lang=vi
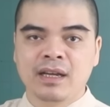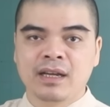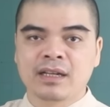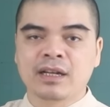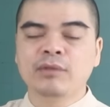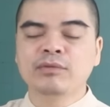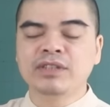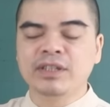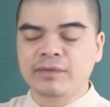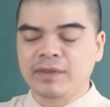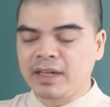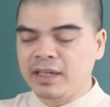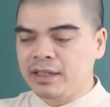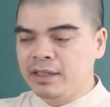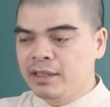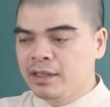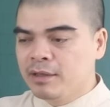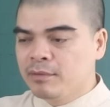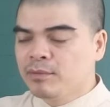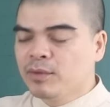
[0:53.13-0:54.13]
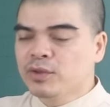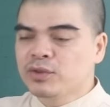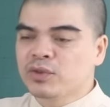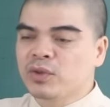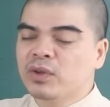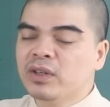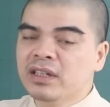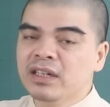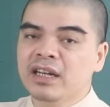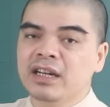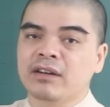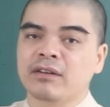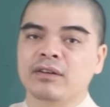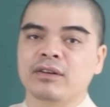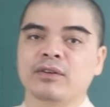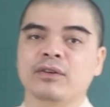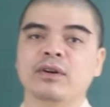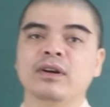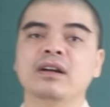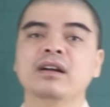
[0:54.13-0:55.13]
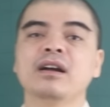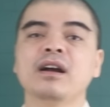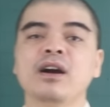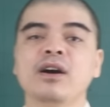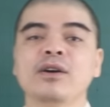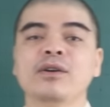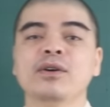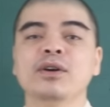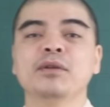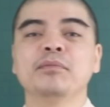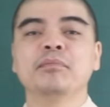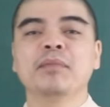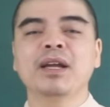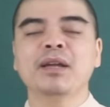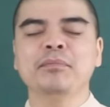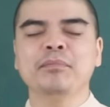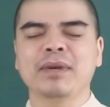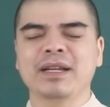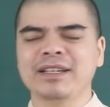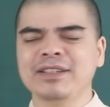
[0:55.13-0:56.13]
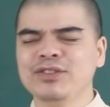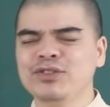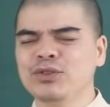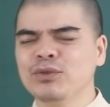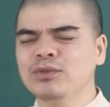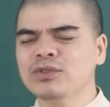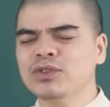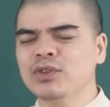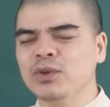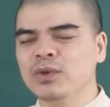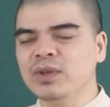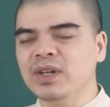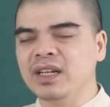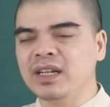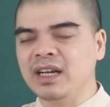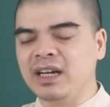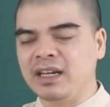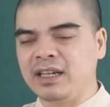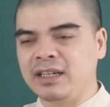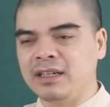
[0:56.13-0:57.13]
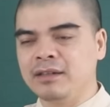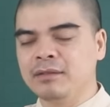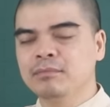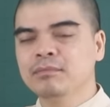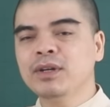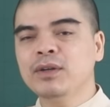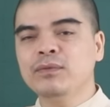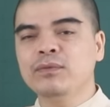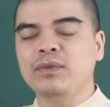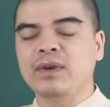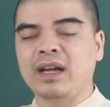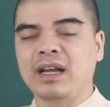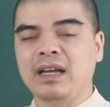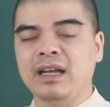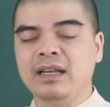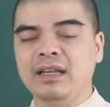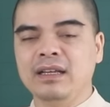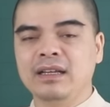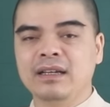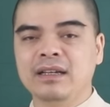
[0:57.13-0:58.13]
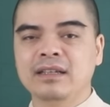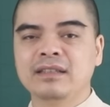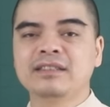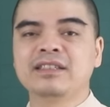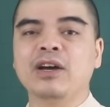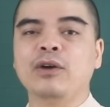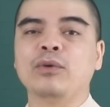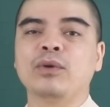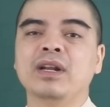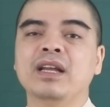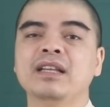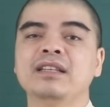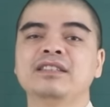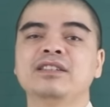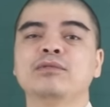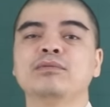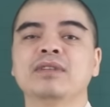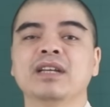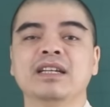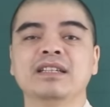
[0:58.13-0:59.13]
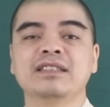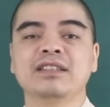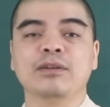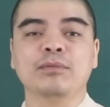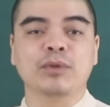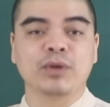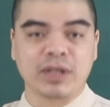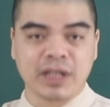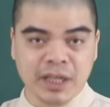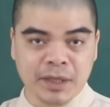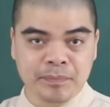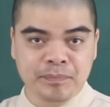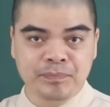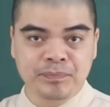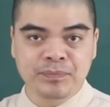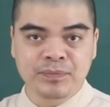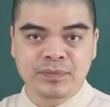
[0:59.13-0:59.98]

Không chỉ vậy, một số người còn có cơ hội may mắn trúng số đời đời, bứt phá, giàu lên trông thấy sau một đêm.